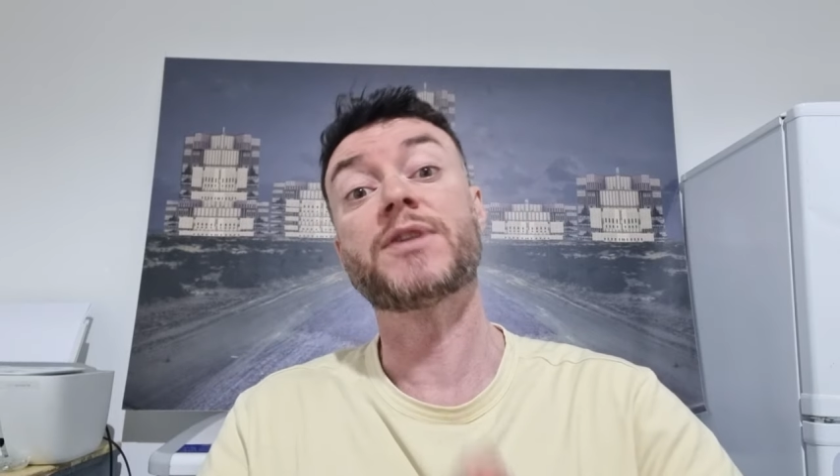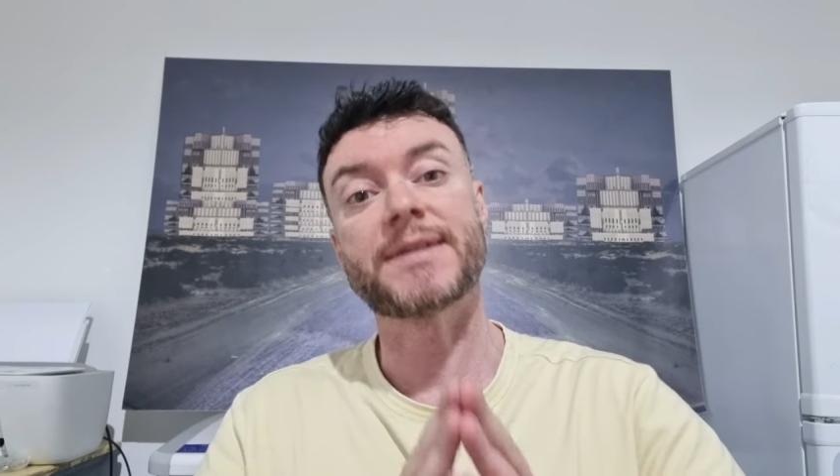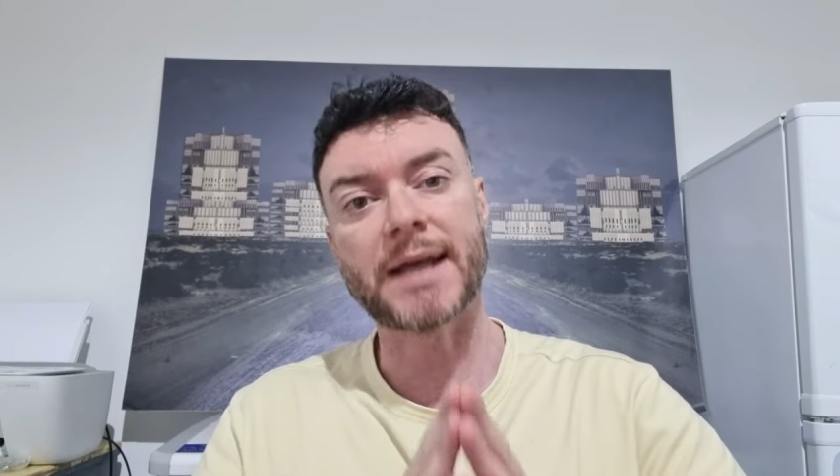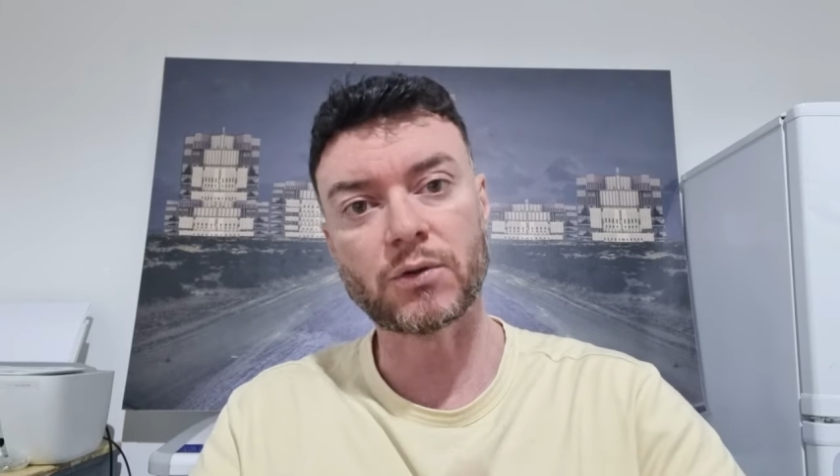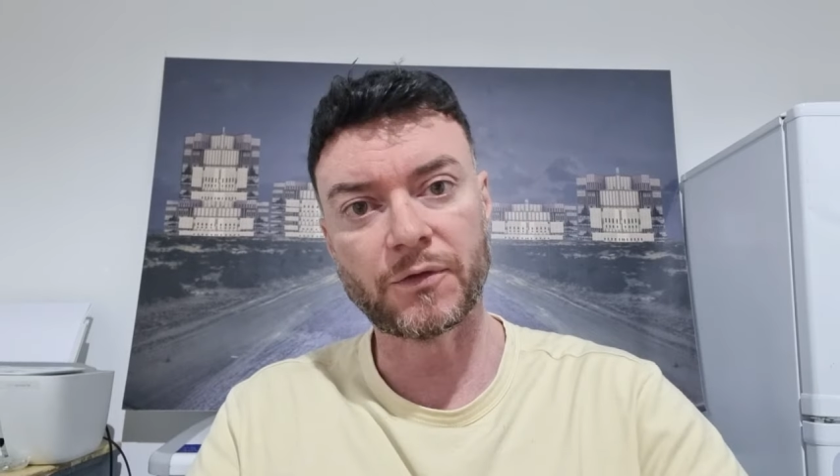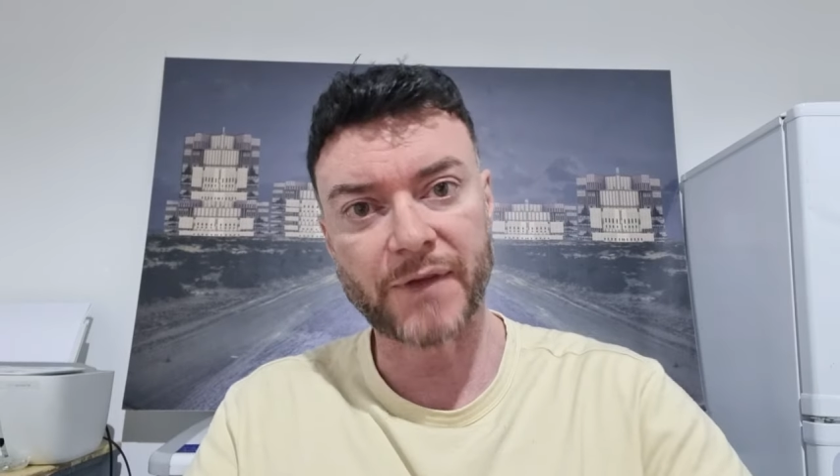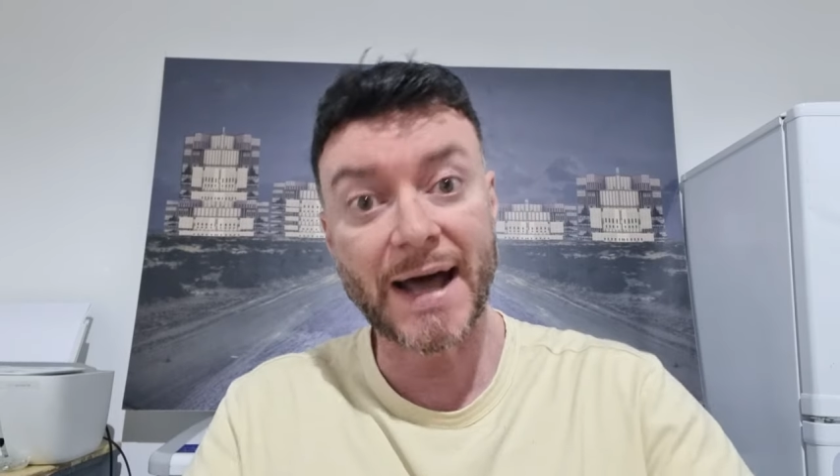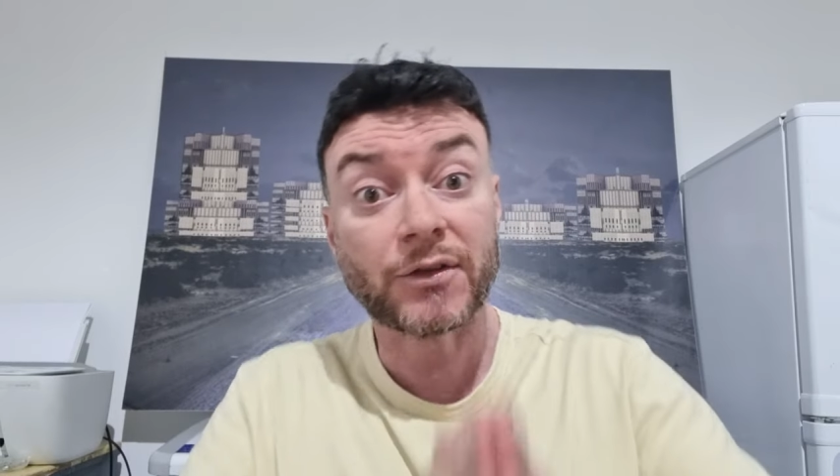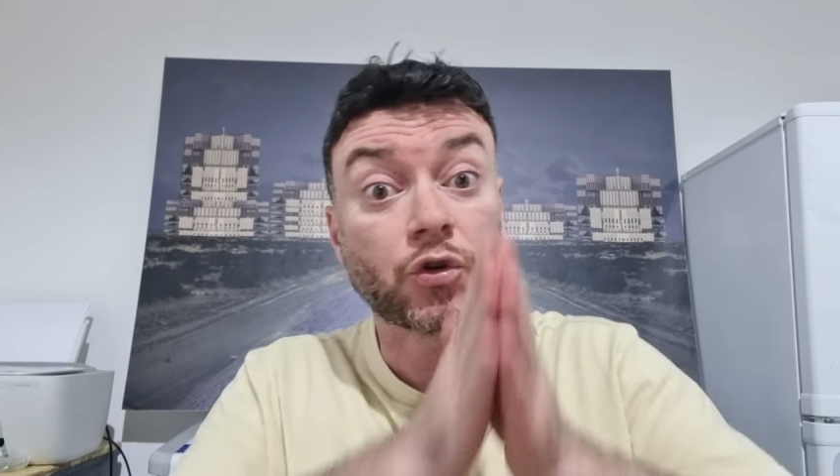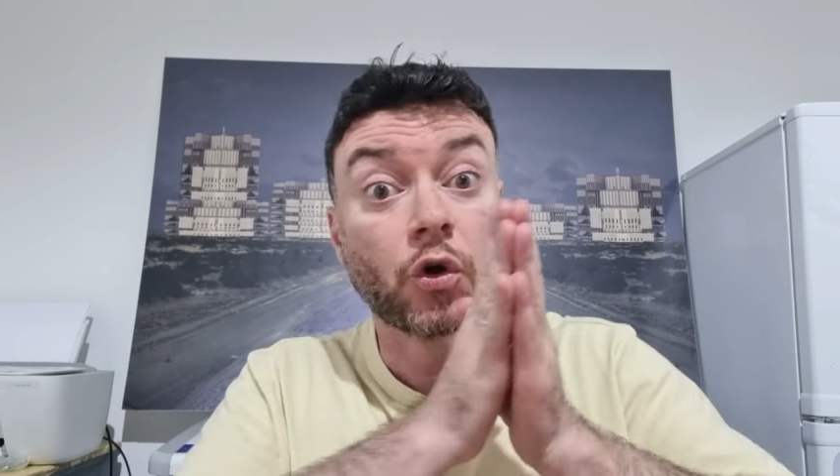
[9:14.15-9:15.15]
è stato
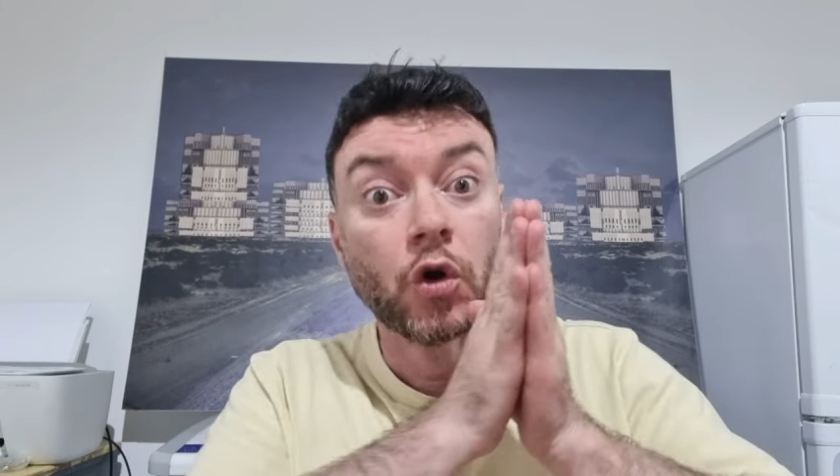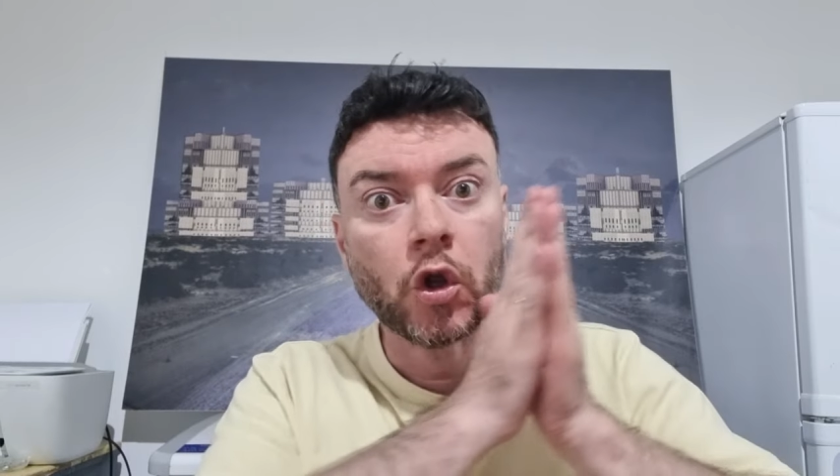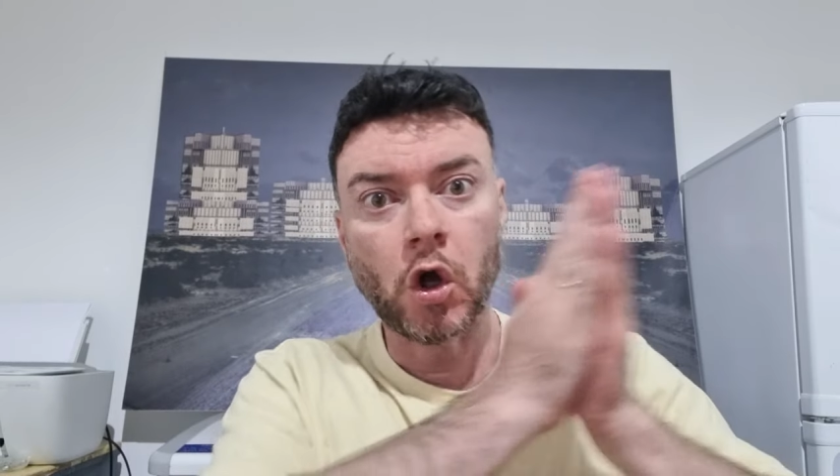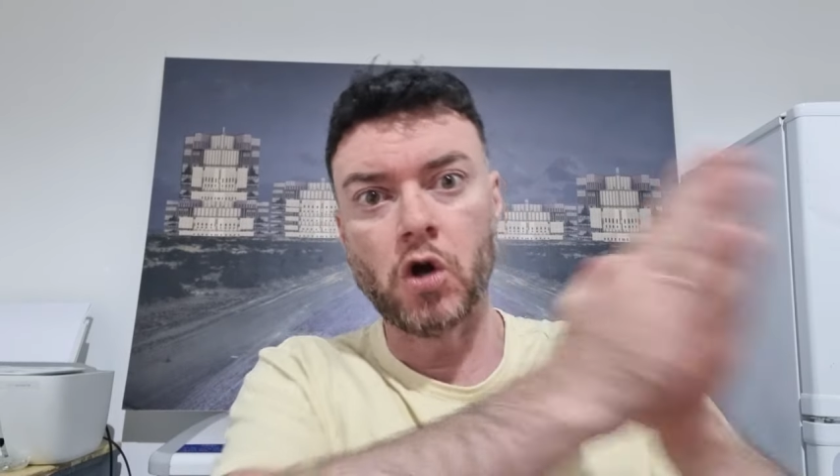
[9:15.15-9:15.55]
fatto